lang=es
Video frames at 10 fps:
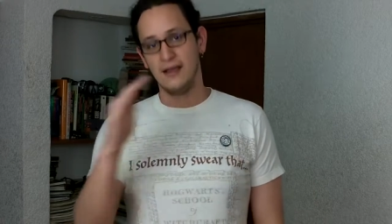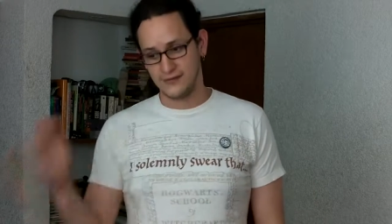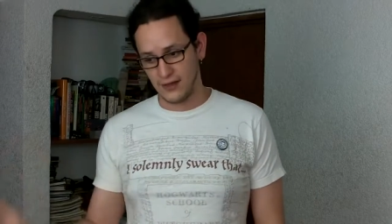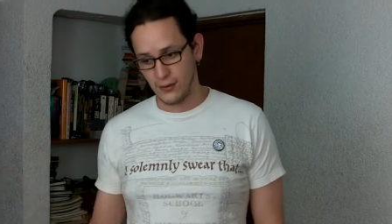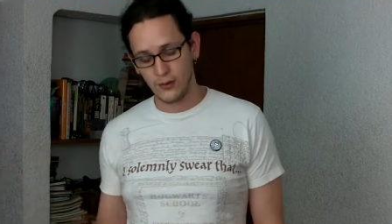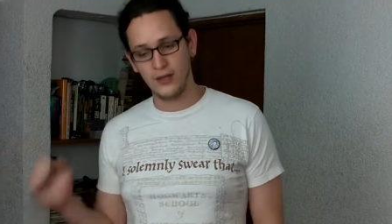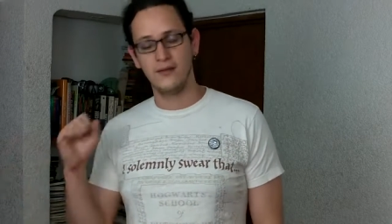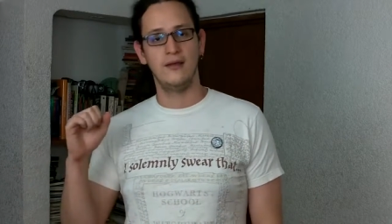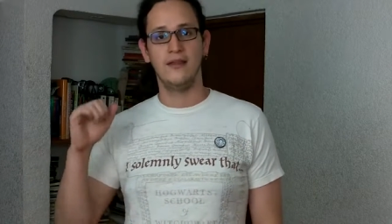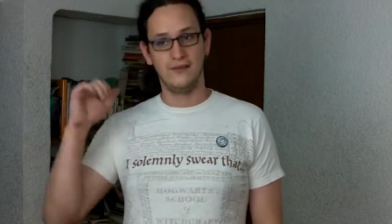hasta
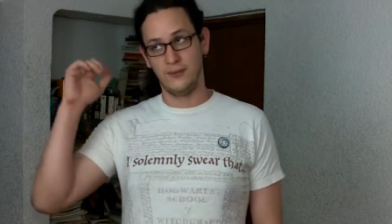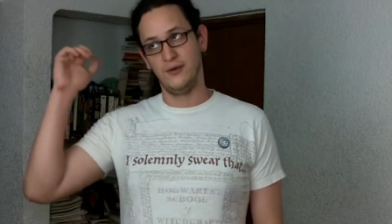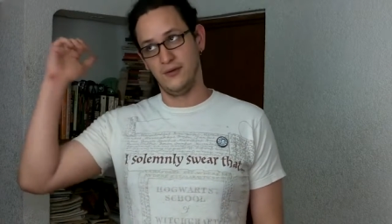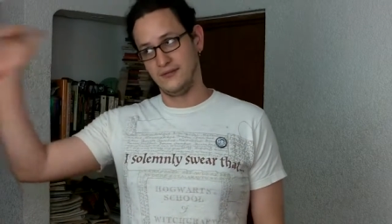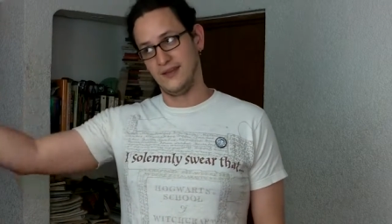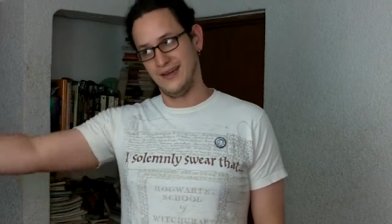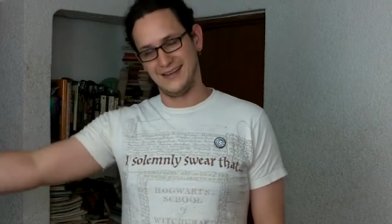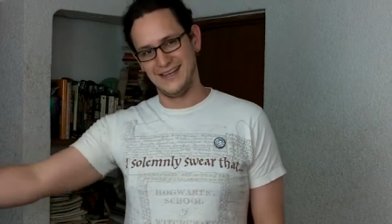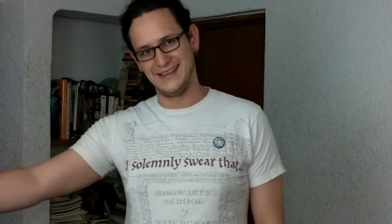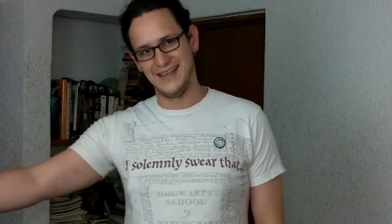ahora, hasta bueno, hasta
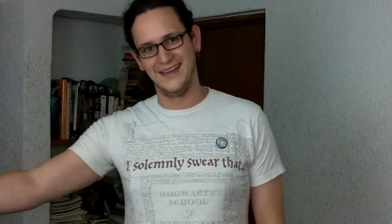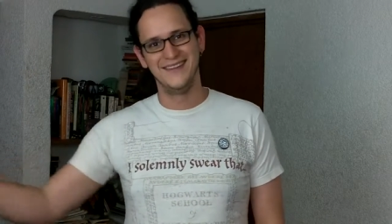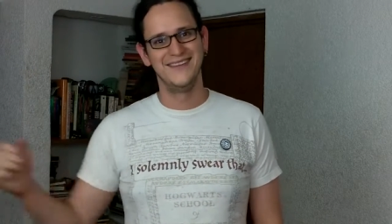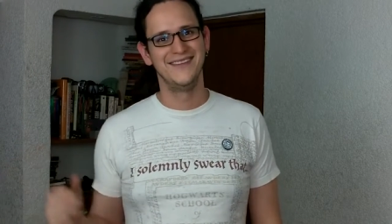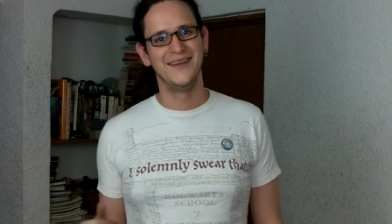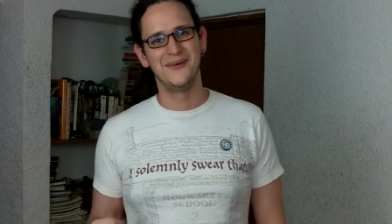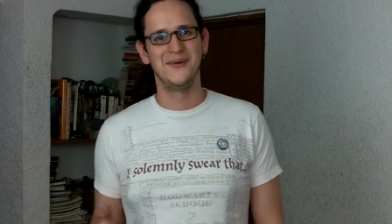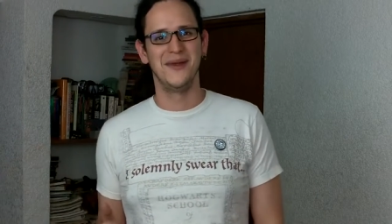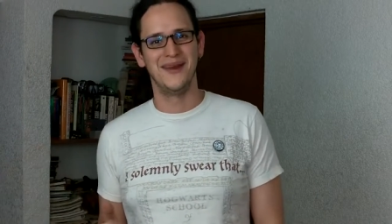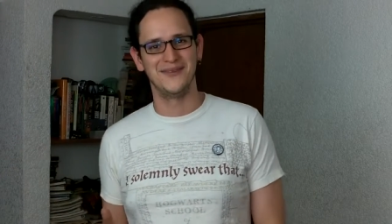el 30 de
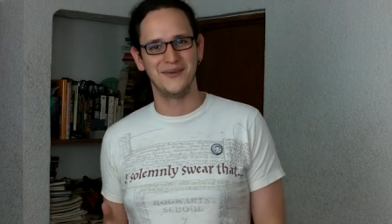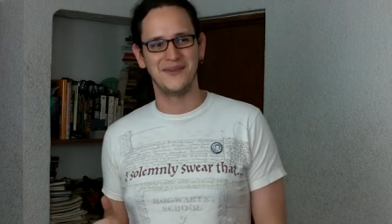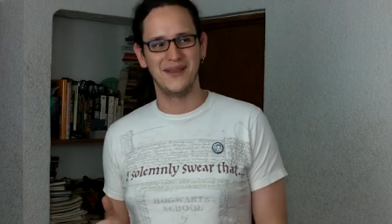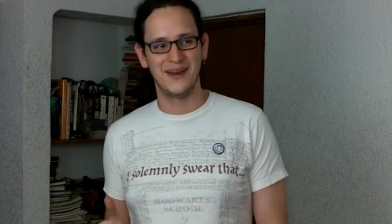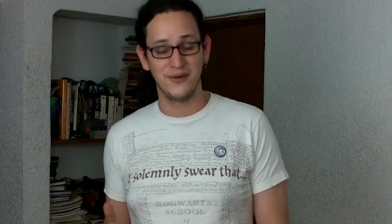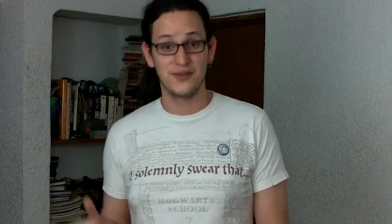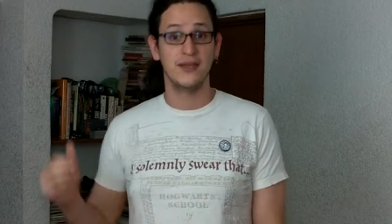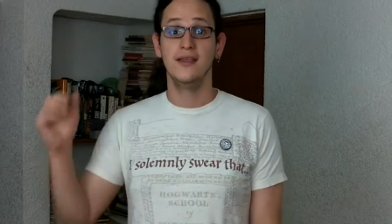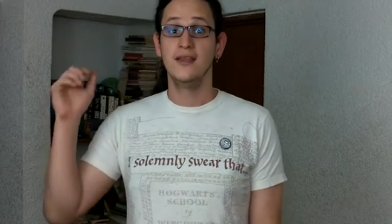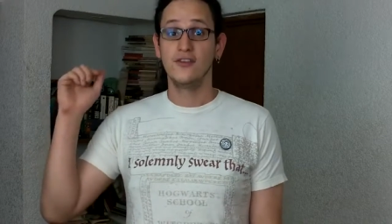junio a las 12 de la
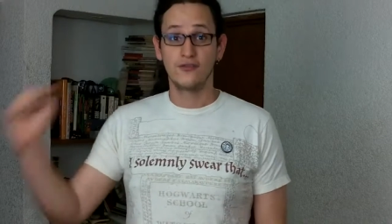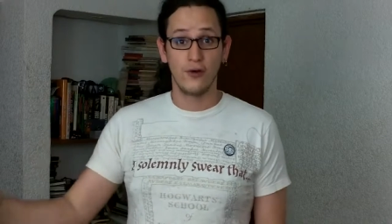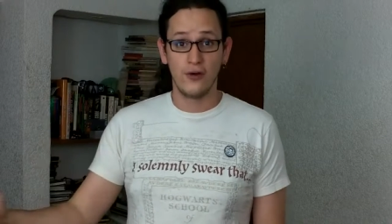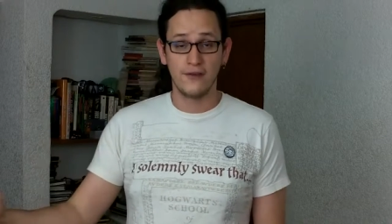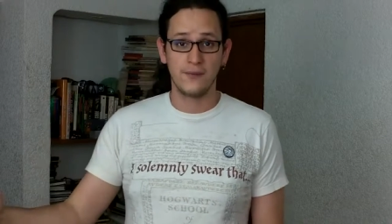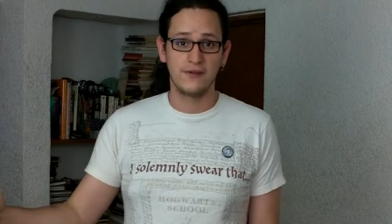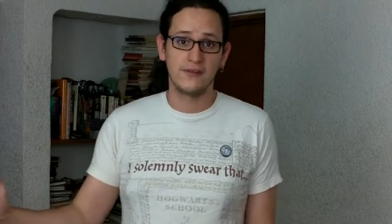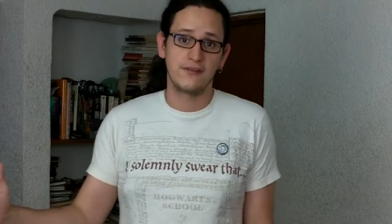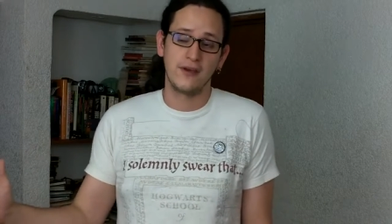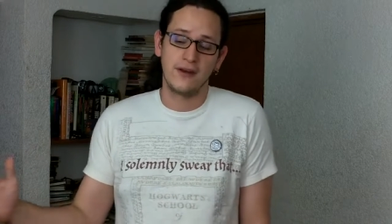noche. Solo las
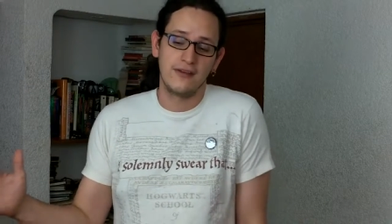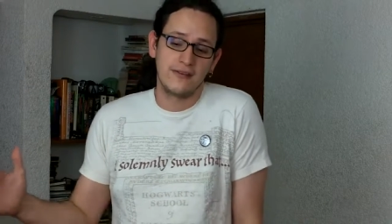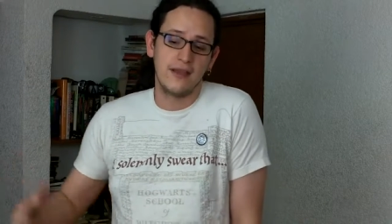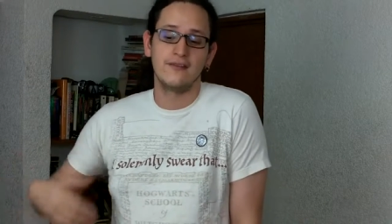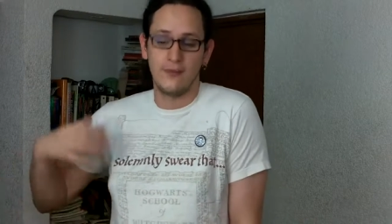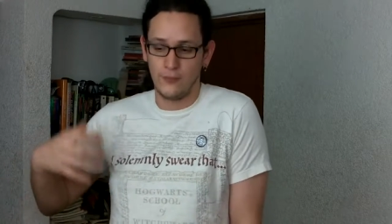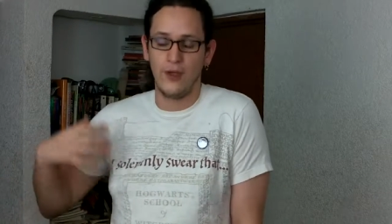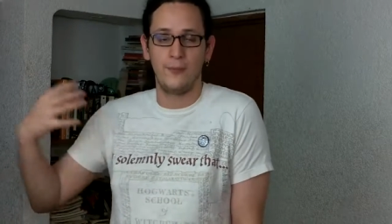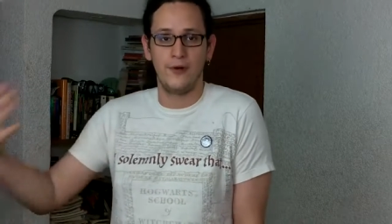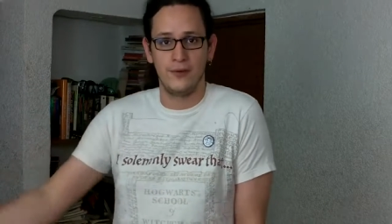personas que estén registradas,
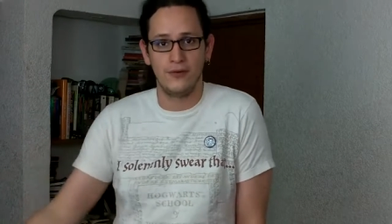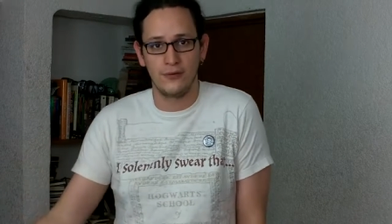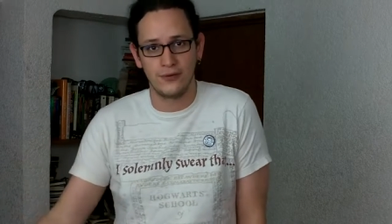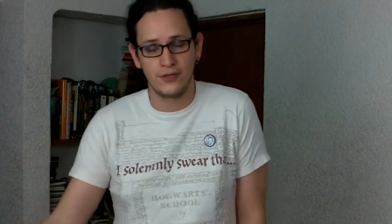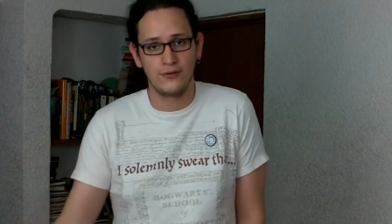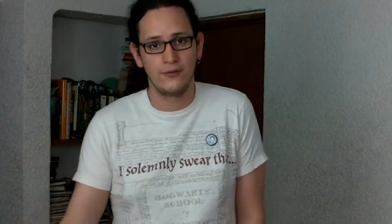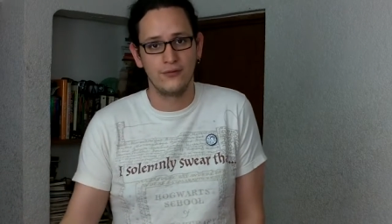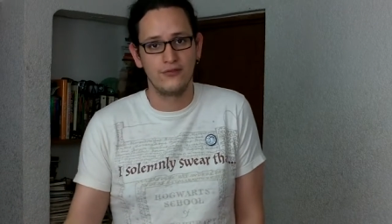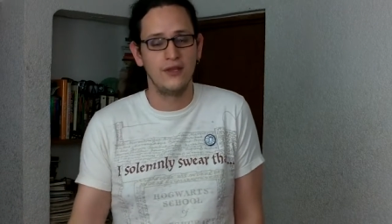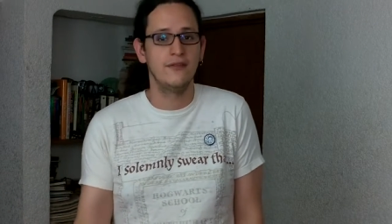voy a ponerme yo en contacto
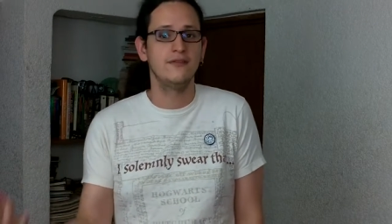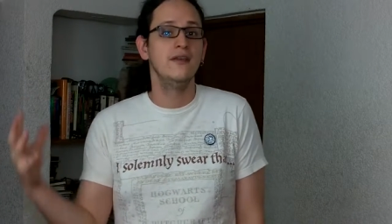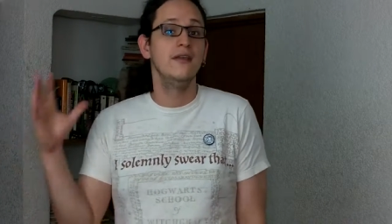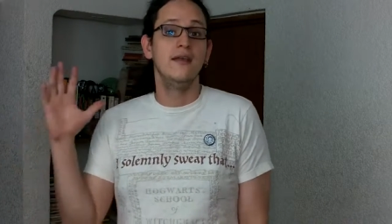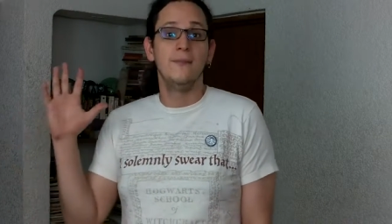con ustedes.